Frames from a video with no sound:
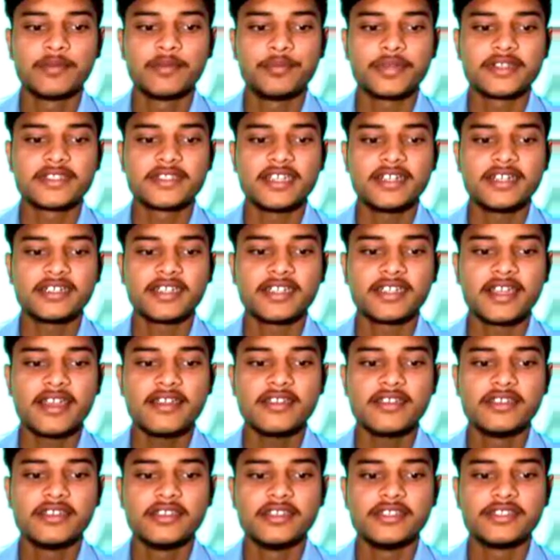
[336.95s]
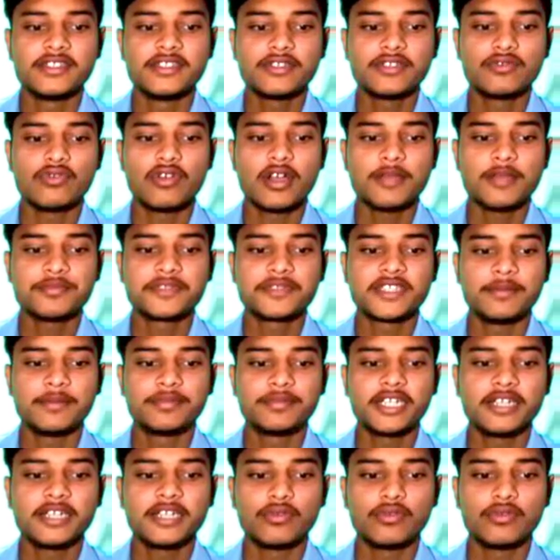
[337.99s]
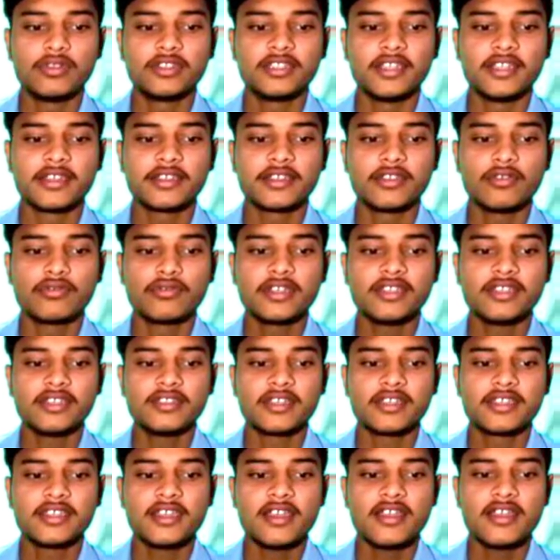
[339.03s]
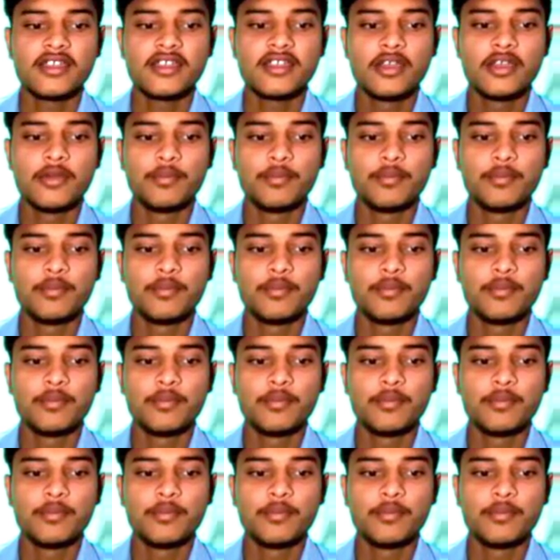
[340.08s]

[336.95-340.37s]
प्रेजेंट है इसी को हम सेप्टेड बोलते हैं क्योंकि देखिए